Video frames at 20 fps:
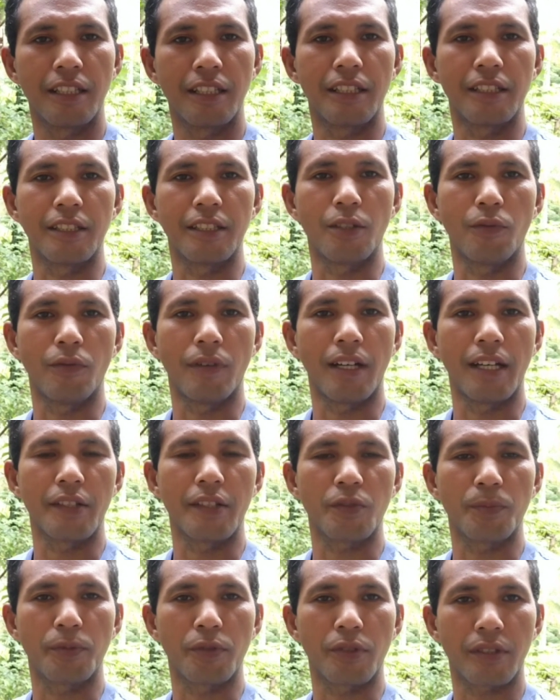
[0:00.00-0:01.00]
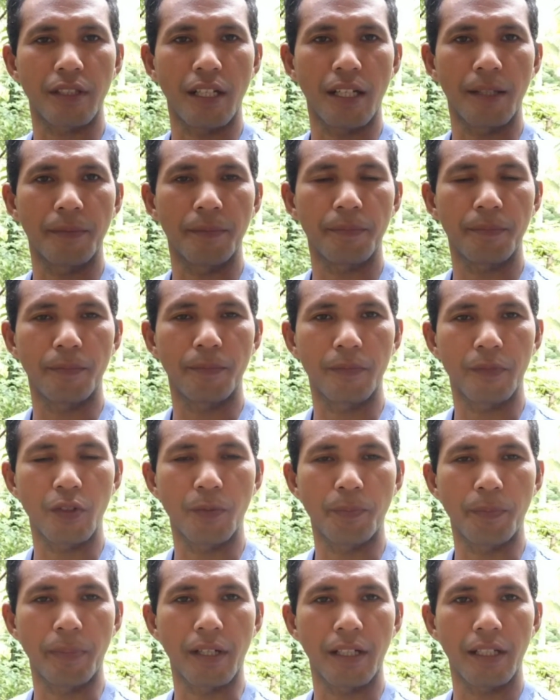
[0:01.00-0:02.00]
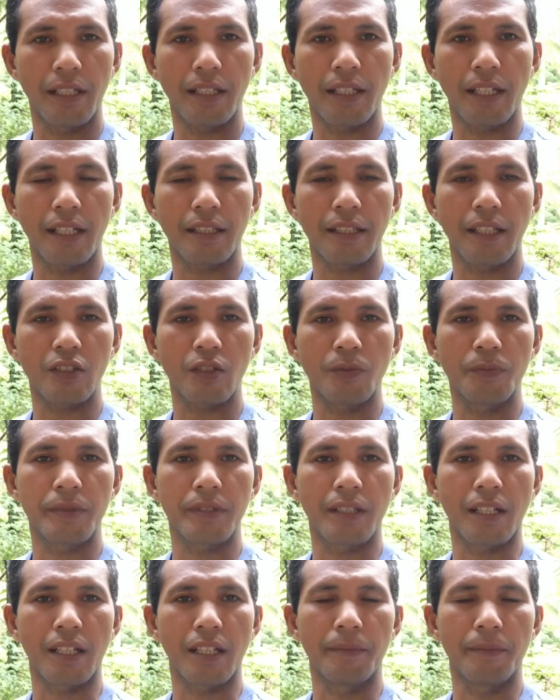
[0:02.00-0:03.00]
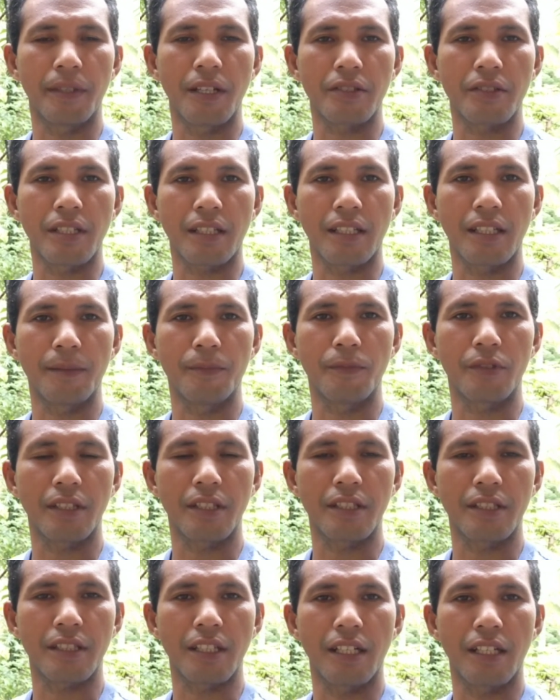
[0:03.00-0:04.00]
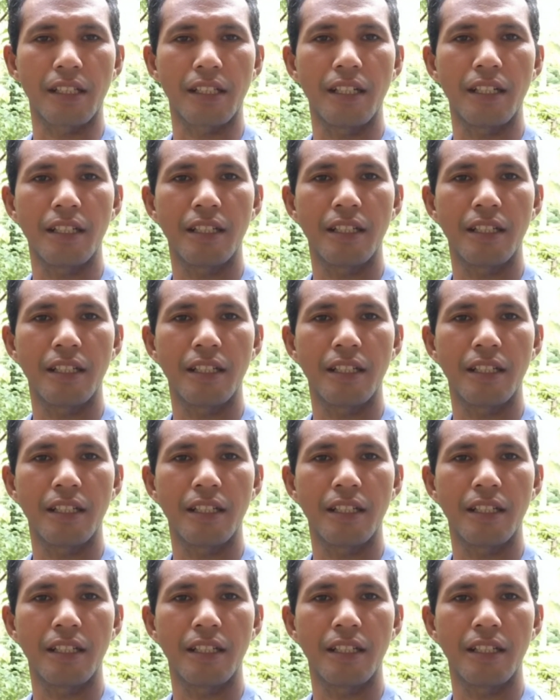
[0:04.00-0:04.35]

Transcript: Naway ay supportahan nyo pa rin kahit nakasubscribe kayo sa aking Muntin channel.